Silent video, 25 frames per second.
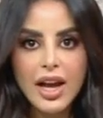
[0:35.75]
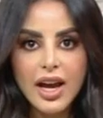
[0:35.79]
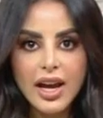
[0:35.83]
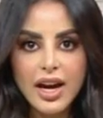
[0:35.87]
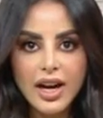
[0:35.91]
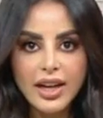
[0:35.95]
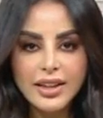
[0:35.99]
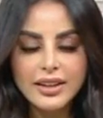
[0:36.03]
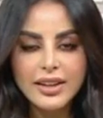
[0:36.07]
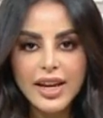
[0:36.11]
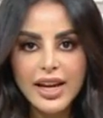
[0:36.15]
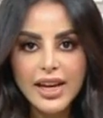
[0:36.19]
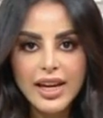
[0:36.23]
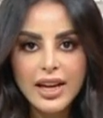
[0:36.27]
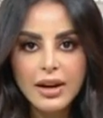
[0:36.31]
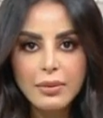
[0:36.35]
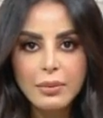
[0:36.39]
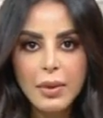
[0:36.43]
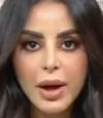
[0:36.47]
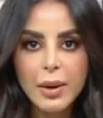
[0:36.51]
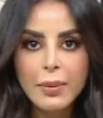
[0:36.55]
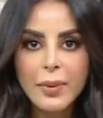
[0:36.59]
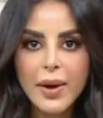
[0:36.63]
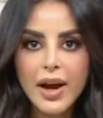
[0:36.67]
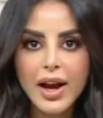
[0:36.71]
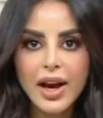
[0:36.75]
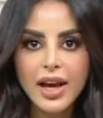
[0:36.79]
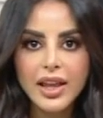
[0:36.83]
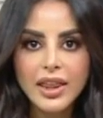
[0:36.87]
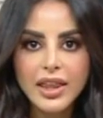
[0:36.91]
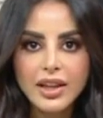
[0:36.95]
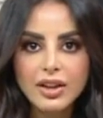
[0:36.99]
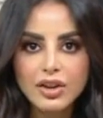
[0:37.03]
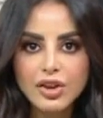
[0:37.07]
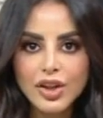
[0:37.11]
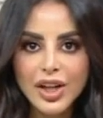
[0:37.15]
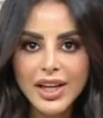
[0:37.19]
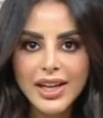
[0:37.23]
راح نتخيل مع بعض
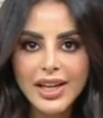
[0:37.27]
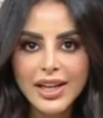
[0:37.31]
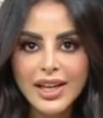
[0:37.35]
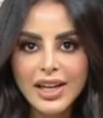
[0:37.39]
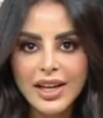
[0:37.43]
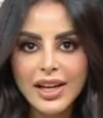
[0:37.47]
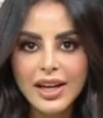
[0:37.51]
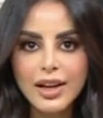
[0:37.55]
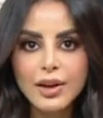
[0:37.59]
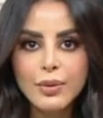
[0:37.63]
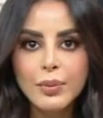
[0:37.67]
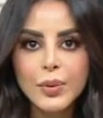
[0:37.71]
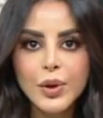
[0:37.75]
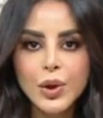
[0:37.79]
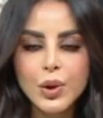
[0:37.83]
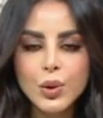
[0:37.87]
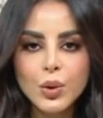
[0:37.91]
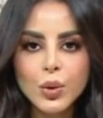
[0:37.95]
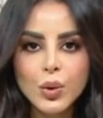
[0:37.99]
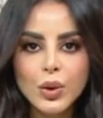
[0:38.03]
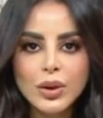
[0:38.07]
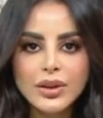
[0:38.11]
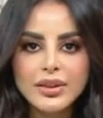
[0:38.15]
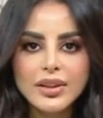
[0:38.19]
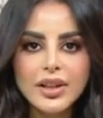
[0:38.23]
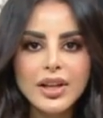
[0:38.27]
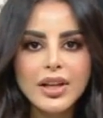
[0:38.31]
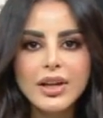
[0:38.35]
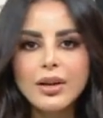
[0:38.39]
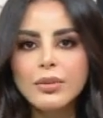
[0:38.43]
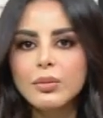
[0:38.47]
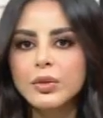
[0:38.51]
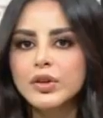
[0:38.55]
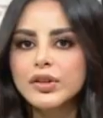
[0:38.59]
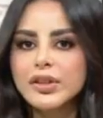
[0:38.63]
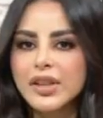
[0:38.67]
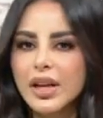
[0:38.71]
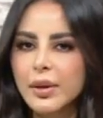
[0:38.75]
شكل البيوت
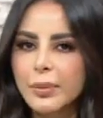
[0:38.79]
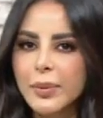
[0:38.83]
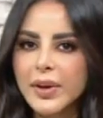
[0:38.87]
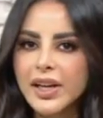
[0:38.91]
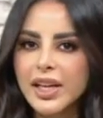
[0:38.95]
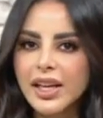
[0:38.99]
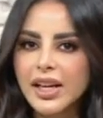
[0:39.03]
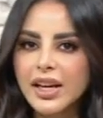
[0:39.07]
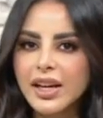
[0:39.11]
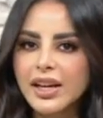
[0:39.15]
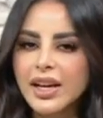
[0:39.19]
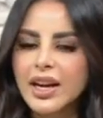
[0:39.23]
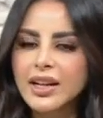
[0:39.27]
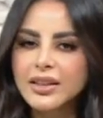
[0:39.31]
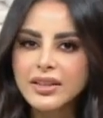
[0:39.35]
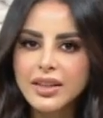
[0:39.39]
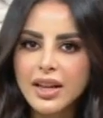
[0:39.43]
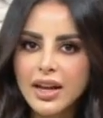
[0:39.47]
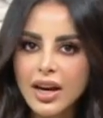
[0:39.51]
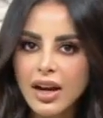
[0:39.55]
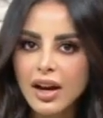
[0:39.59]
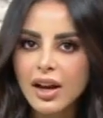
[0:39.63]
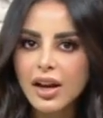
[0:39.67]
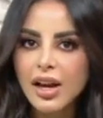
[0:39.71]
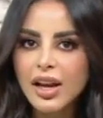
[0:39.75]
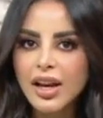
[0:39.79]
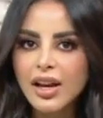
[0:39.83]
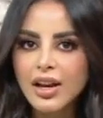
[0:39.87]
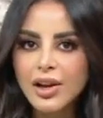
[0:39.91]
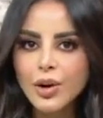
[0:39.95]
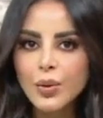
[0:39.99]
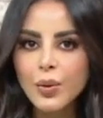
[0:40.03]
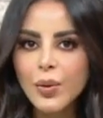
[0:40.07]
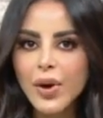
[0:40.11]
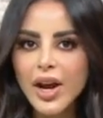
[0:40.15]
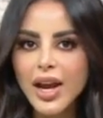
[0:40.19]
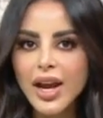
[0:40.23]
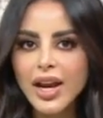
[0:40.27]
المستقبلية يا ترى
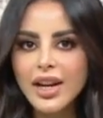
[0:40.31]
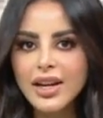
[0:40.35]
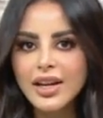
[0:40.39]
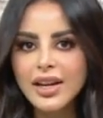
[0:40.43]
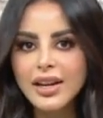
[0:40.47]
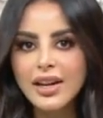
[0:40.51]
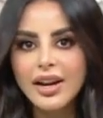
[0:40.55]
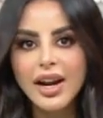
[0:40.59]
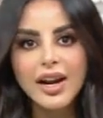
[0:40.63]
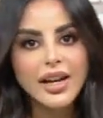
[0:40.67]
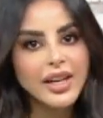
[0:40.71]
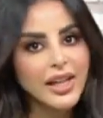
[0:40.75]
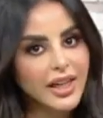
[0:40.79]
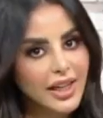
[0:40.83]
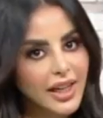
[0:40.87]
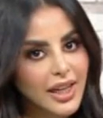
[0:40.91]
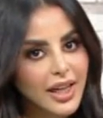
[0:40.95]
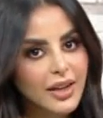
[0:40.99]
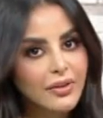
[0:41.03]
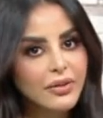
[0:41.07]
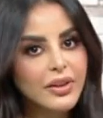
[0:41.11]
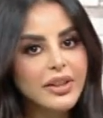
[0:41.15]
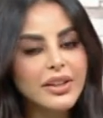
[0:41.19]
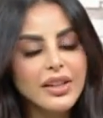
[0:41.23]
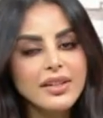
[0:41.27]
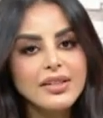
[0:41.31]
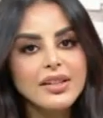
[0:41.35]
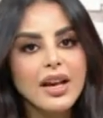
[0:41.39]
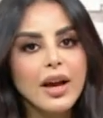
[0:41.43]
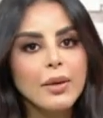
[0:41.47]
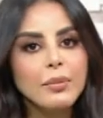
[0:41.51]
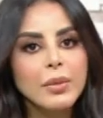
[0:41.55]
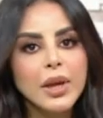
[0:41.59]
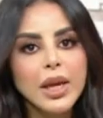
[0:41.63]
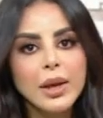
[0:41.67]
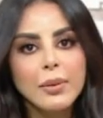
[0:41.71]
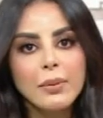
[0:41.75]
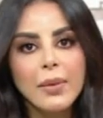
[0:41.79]
لوين رايحين في
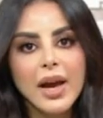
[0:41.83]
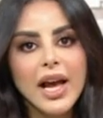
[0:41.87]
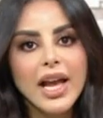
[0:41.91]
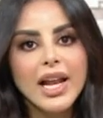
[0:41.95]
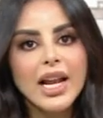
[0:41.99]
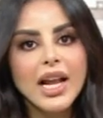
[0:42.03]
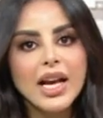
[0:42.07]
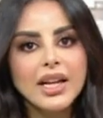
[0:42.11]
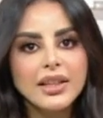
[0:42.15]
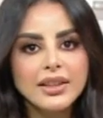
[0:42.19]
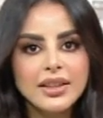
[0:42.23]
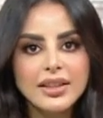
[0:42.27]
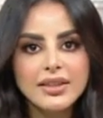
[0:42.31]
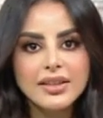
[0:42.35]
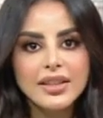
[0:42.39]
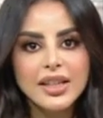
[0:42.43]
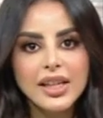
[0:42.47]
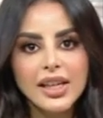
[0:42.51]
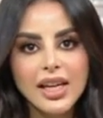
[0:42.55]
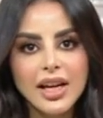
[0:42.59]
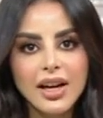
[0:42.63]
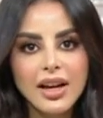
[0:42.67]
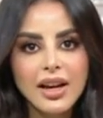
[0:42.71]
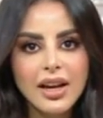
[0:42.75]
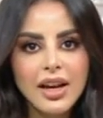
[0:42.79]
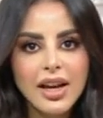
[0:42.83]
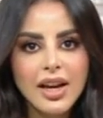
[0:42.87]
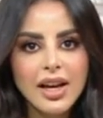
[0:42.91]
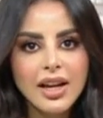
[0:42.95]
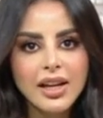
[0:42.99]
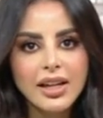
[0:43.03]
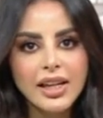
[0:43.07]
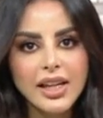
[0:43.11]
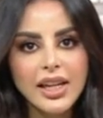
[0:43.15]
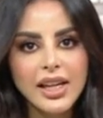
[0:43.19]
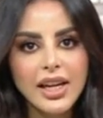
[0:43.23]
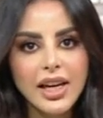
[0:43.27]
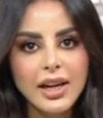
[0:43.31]
التصاميم الهندسية
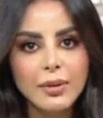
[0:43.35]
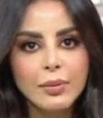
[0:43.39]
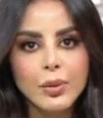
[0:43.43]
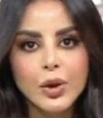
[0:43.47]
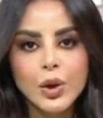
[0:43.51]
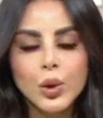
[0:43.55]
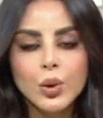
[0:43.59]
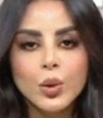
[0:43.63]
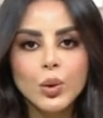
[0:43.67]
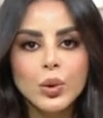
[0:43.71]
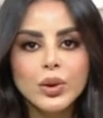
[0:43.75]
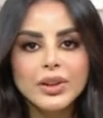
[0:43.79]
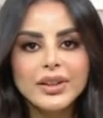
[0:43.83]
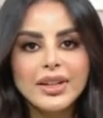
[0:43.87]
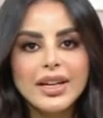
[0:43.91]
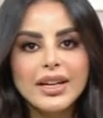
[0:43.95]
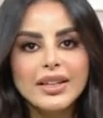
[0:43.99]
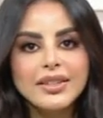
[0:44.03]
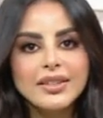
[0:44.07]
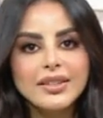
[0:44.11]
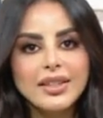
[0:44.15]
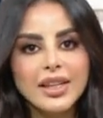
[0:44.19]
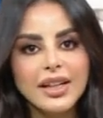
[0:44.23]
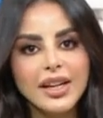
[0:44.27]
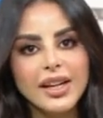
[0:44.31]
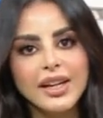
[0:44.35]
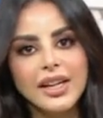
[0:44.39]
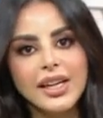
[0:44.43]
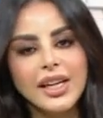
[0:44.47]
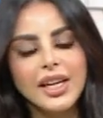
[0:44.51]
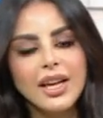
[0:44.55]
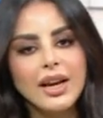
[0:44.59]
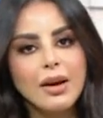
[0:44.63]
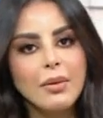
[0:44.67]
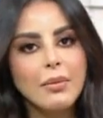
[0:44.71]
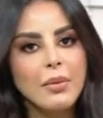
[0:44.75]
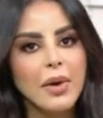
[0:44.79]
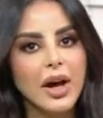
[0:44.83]
للبيوت
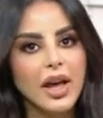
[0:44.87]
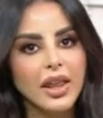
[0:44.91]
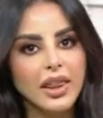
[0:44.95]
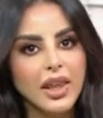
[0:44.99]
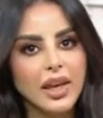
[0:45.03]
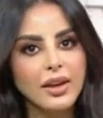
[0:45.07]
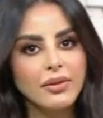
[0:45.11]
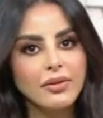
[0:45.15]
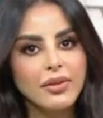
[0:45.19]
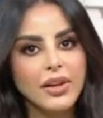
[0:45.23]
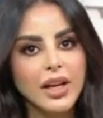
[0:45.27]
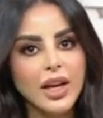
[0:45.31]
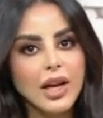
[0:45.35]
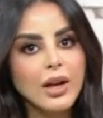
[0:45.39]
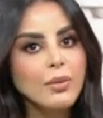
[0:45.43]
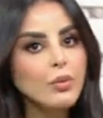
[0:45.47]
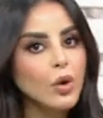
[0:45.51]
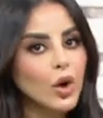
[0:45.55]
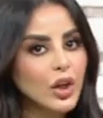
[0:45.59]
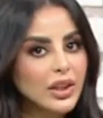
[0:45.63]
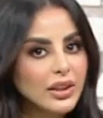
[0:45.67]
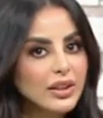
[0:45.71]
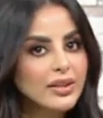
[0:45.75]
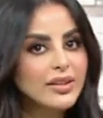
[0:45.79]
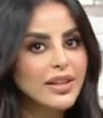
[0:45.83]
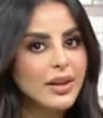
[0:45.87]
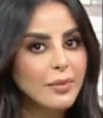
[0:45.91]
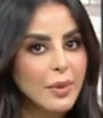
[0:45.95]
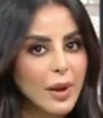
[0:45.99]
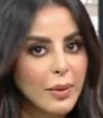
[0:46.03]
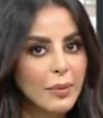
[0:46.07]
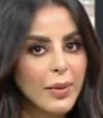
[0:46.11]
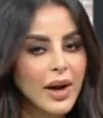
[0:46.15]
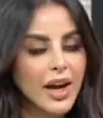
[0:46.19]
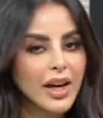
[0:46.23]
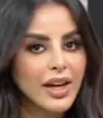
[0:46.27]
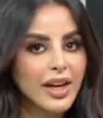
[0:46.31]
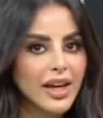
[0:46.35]
السكنية مع ضيفي المهندس
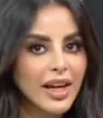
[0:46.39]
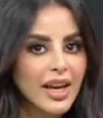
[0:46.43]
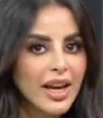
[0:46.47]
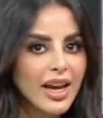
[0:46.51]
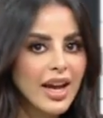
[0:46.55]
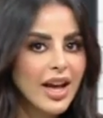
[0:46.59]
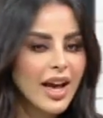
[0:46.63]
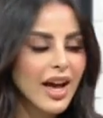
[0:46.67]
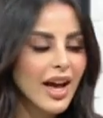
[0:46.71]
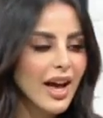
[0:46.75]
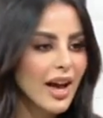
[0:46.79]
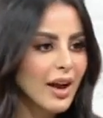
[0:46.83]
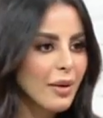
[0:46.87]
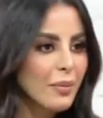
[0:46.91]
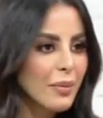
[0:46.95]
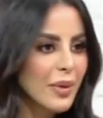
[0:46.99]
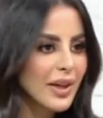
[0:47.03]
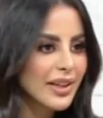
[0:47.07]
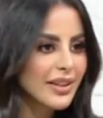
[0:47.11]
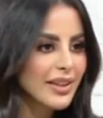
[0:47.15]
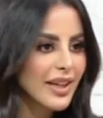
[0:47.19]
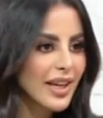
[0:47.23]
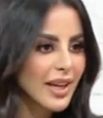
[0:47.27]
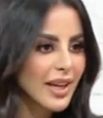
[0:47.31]
المعماري أحمد